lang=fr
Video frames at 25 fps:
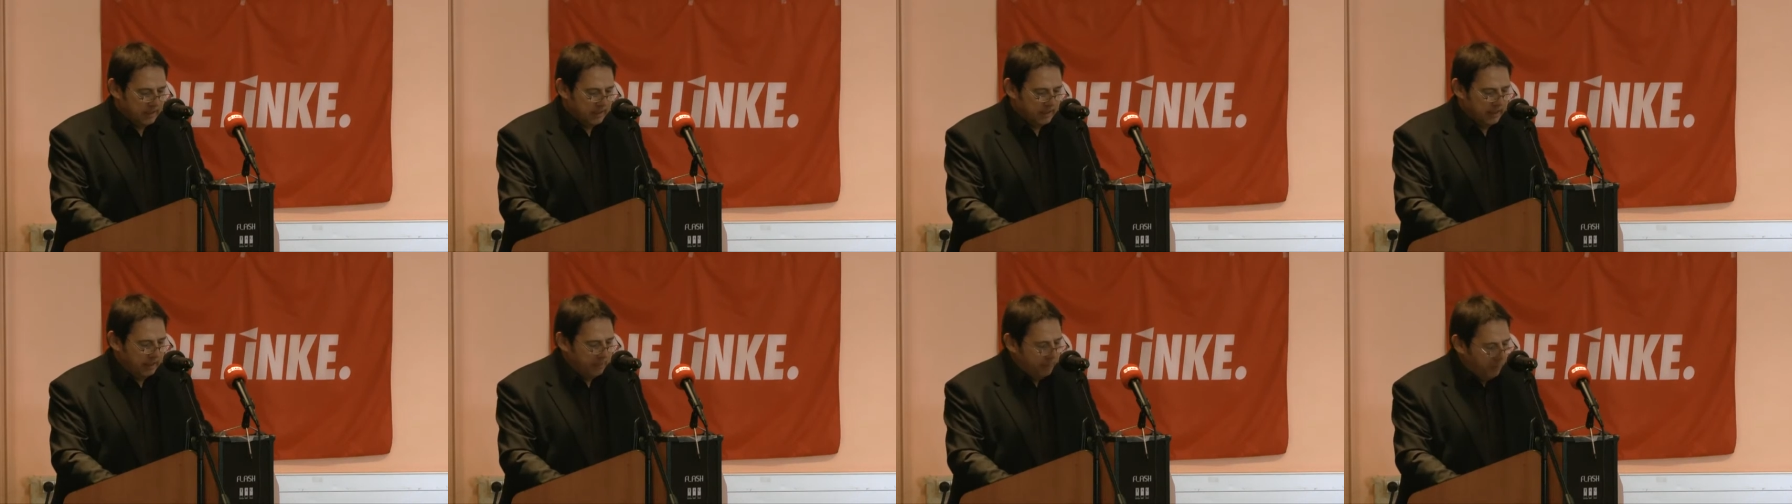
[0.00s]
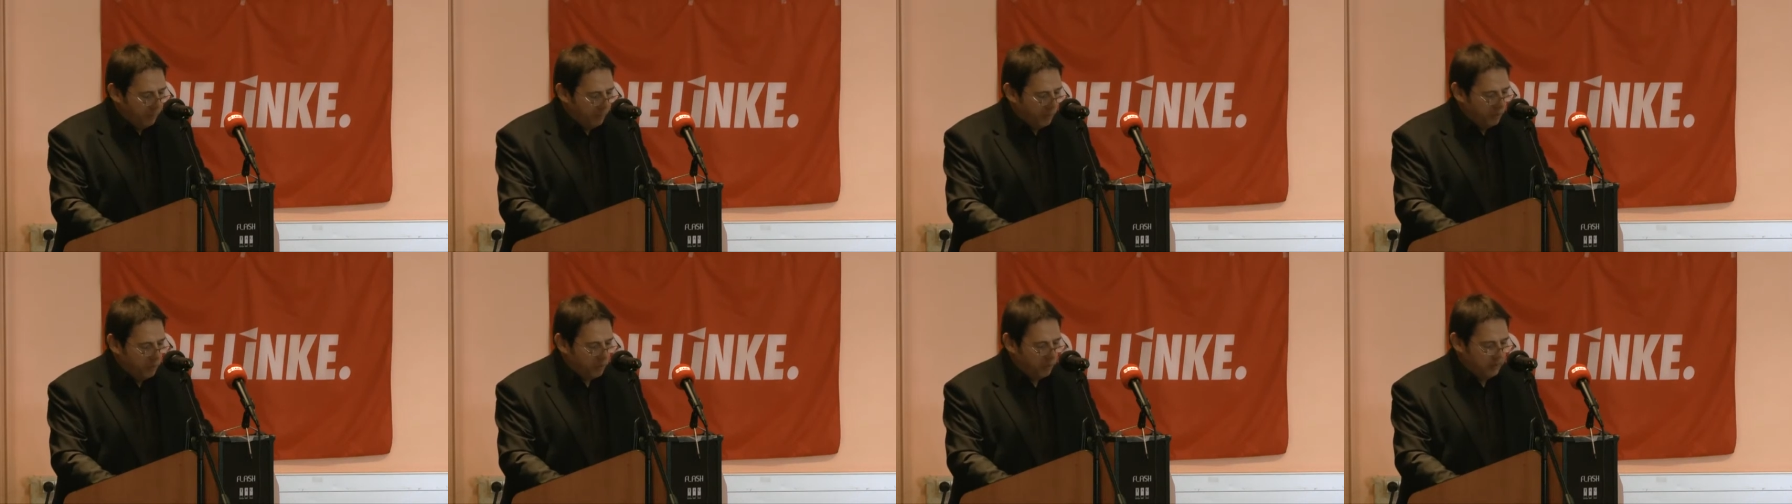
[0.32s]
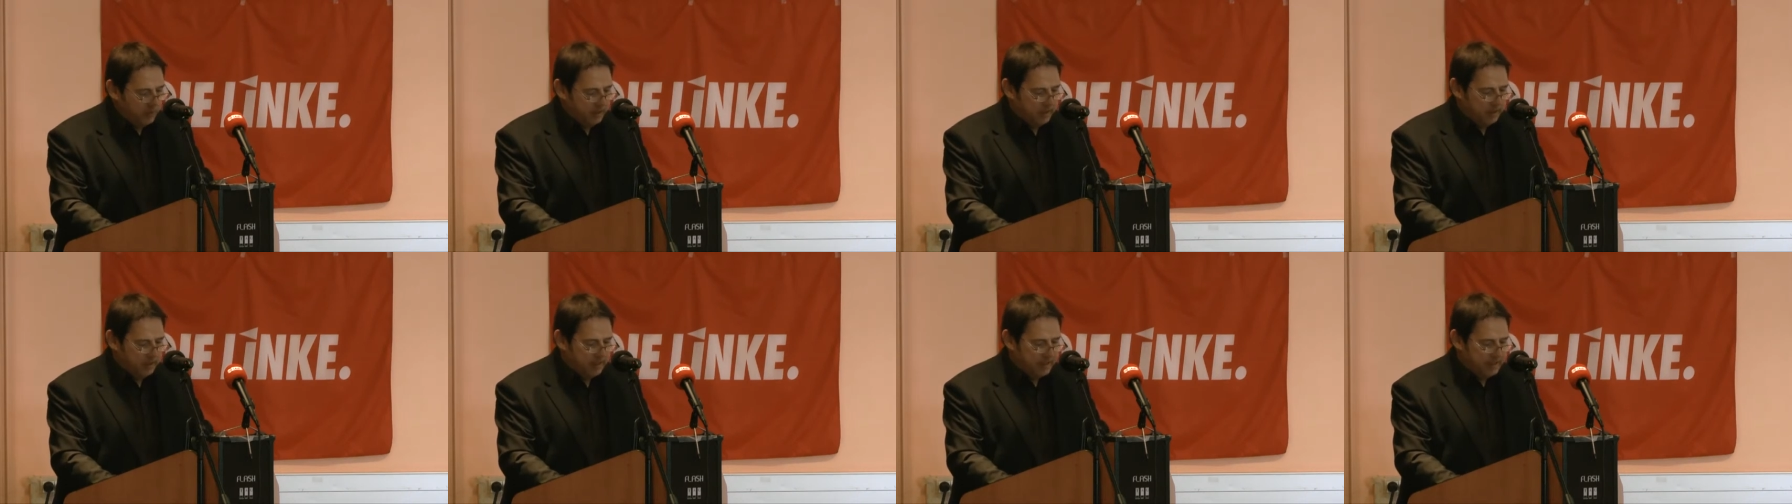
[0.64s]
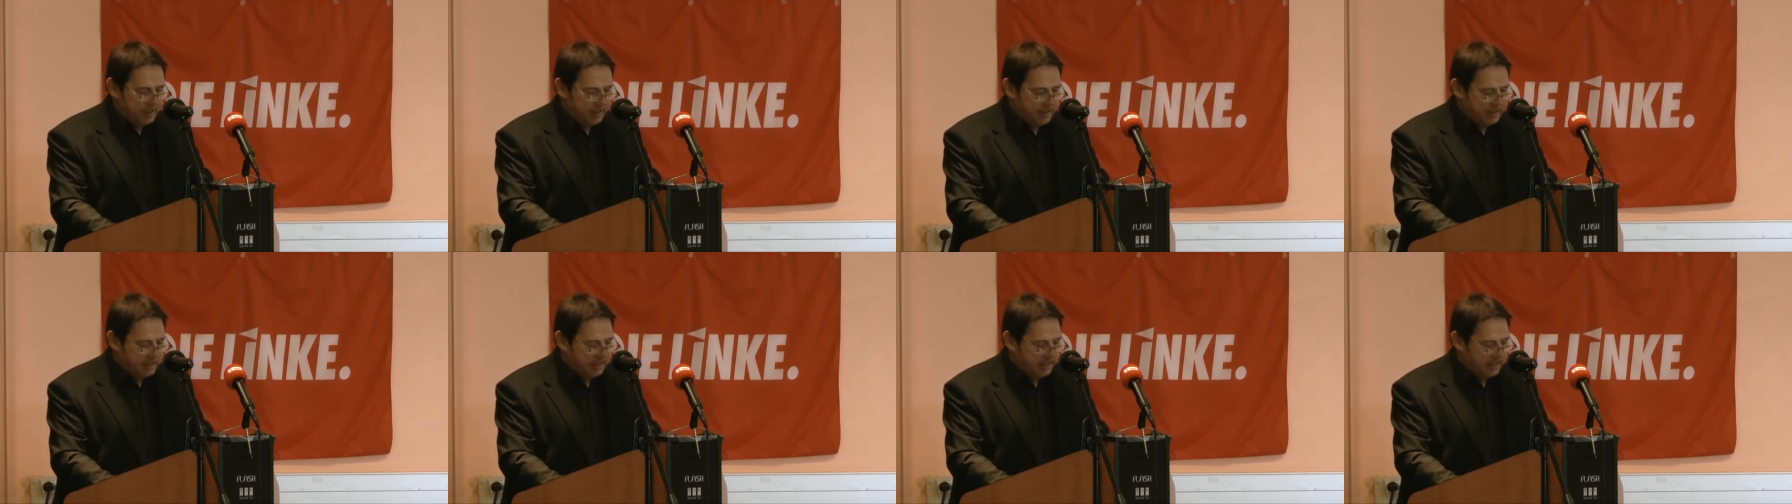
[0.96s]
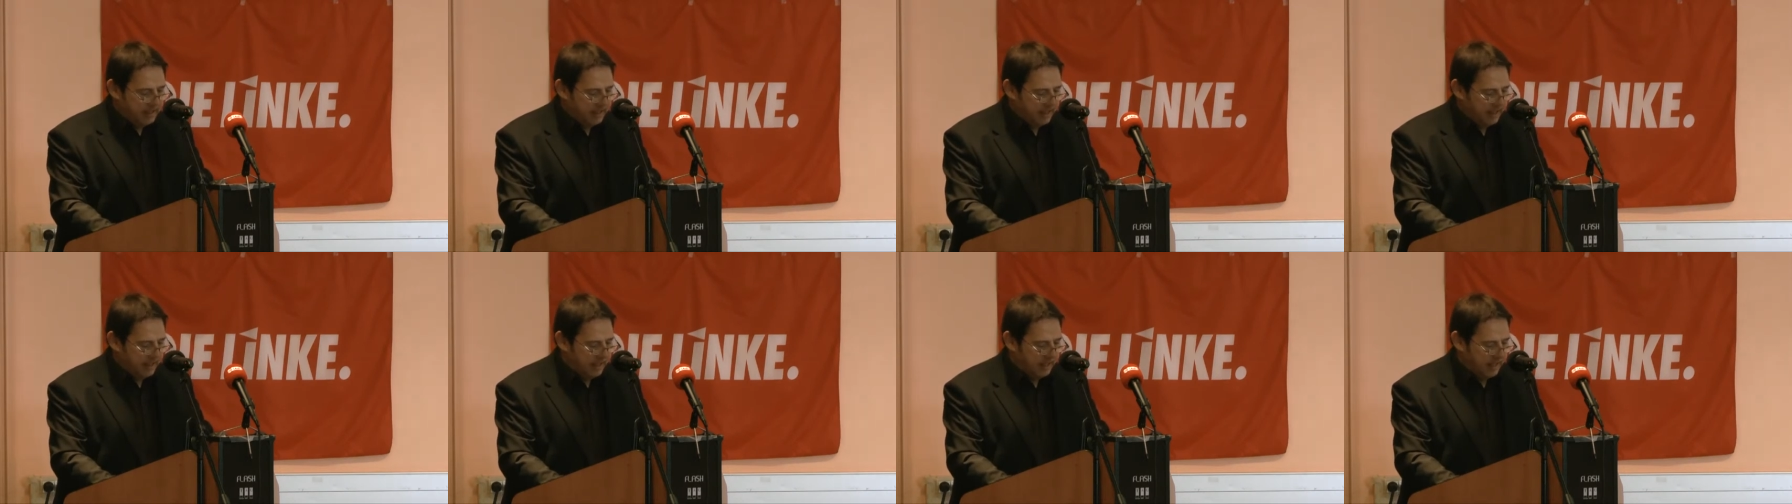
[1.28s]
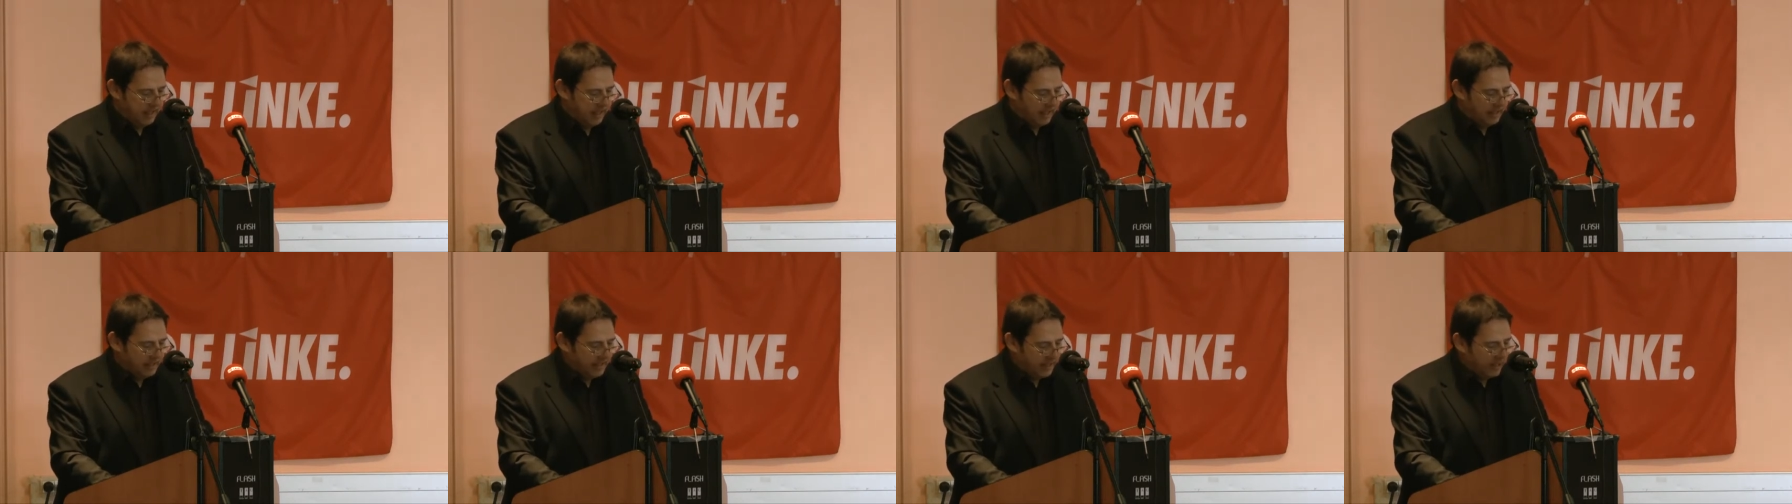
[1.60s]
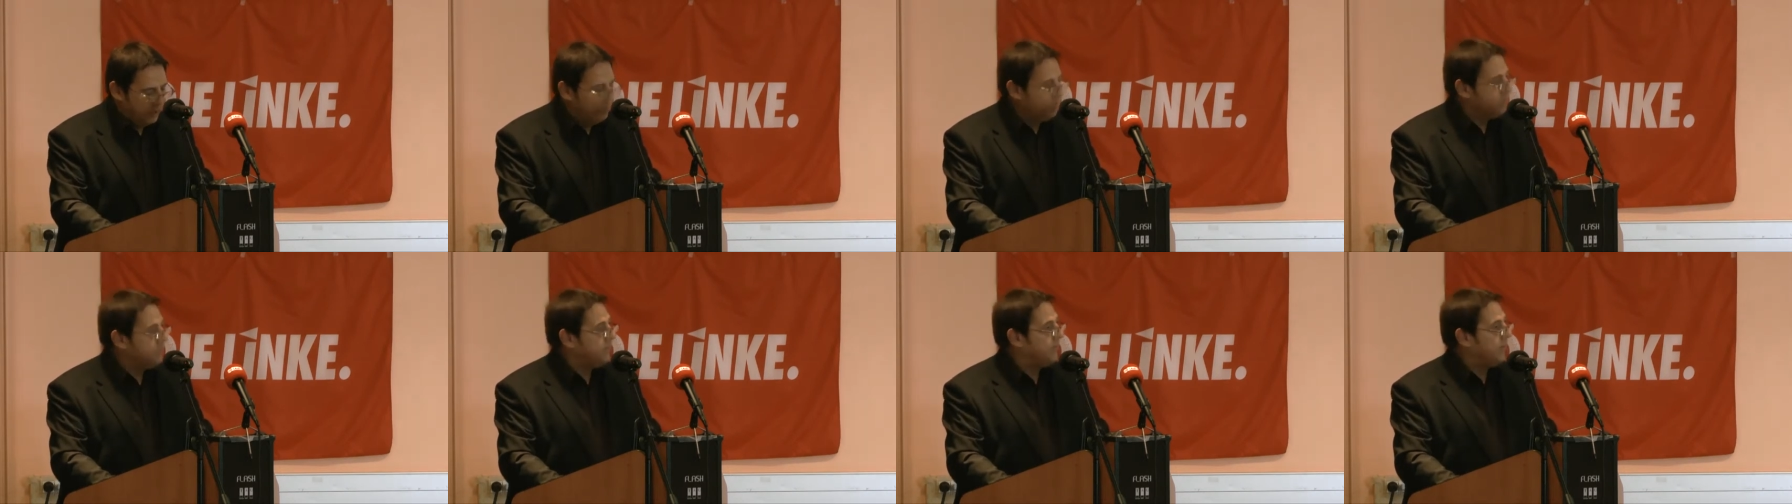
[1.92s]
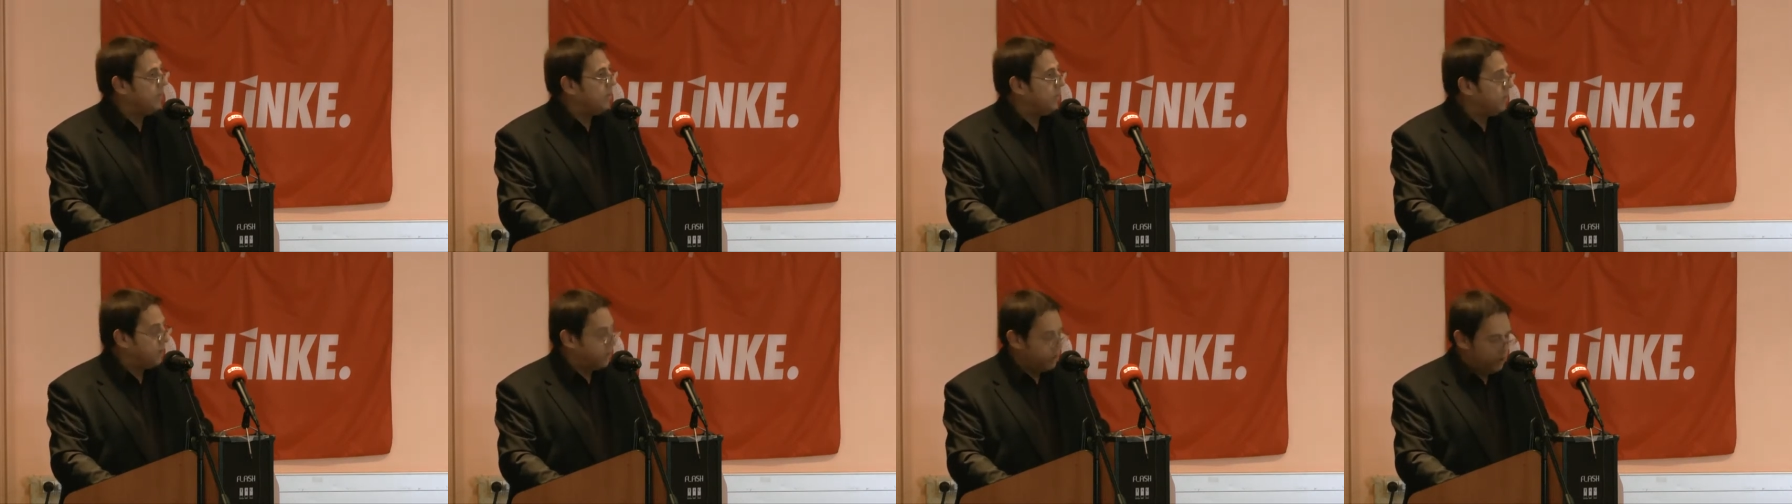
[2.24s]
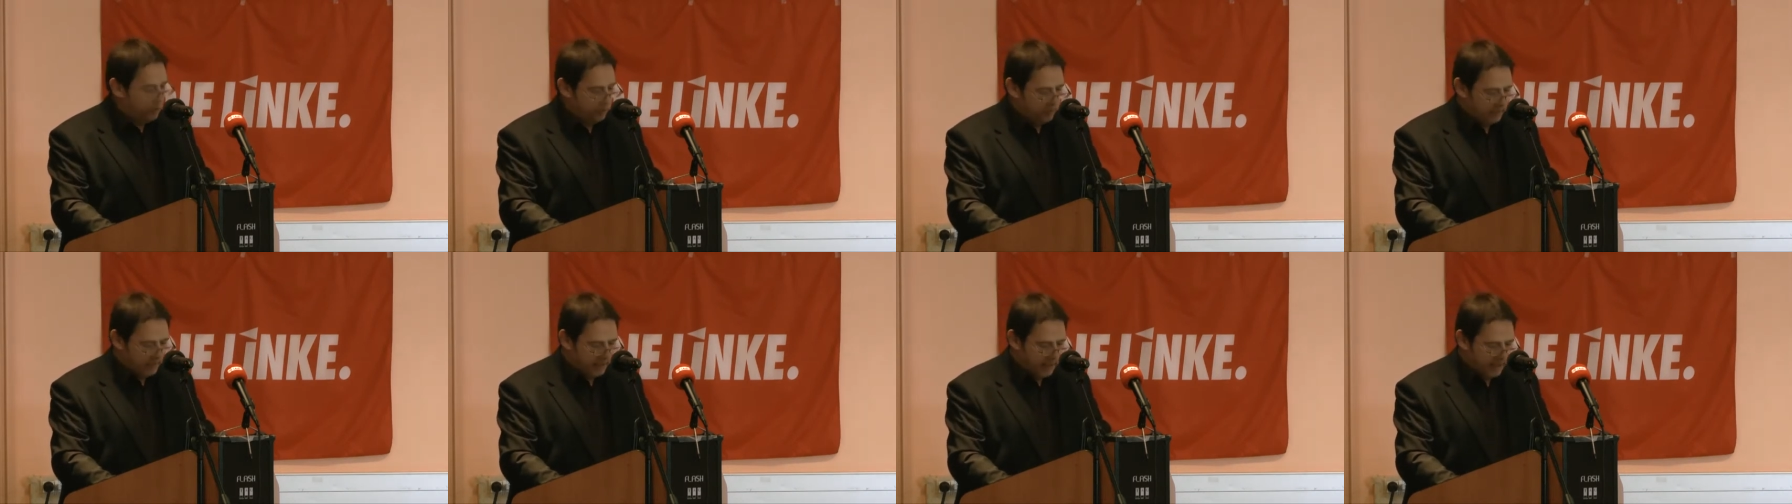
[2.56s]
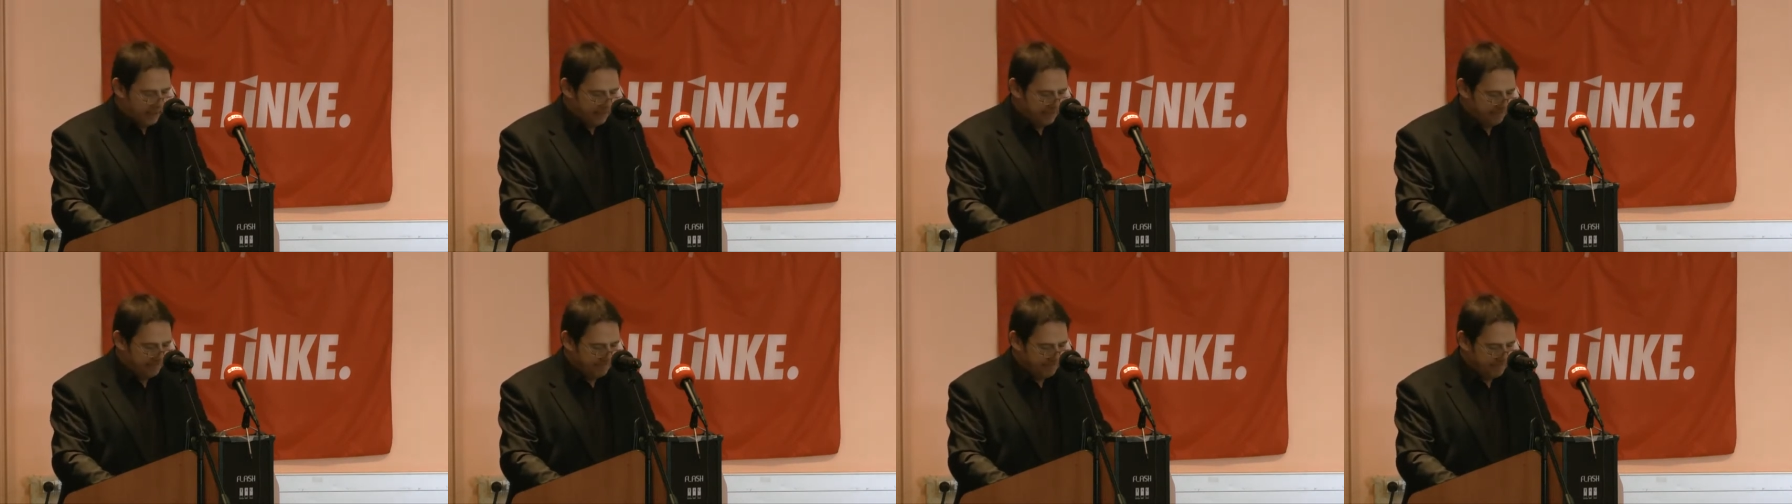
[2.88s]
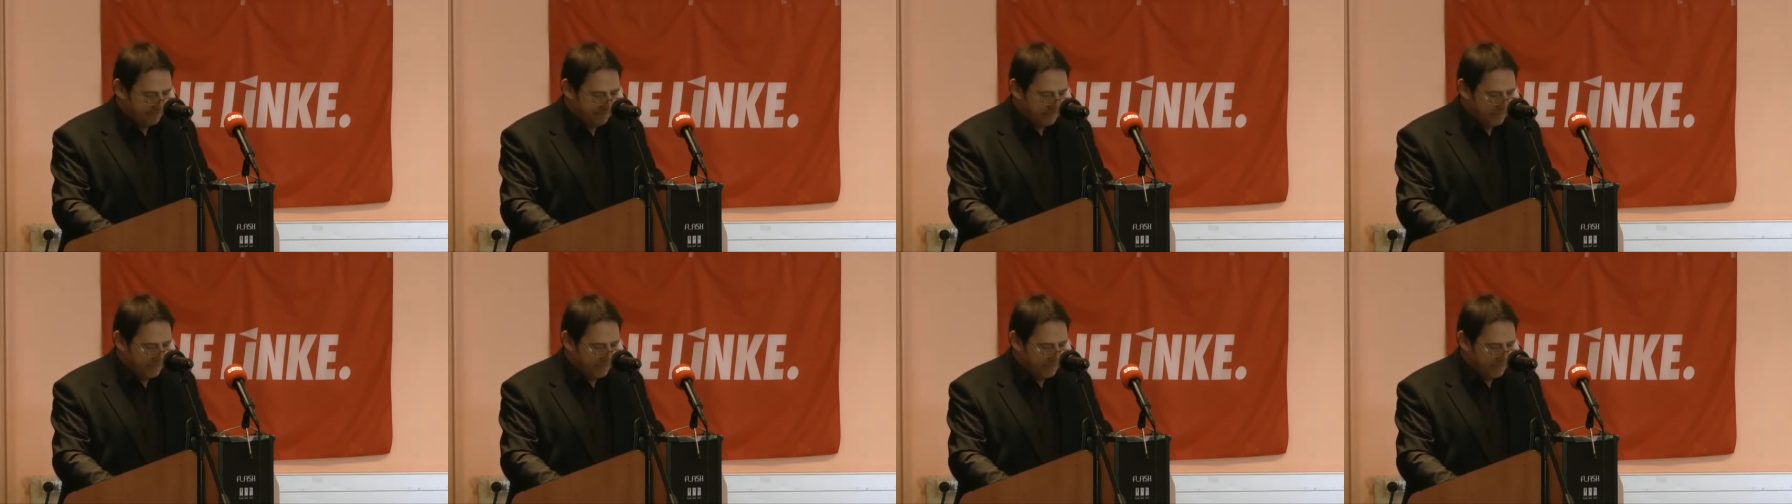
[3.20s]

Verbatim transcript: qui produit des aciers à très haute valeur ajoutée,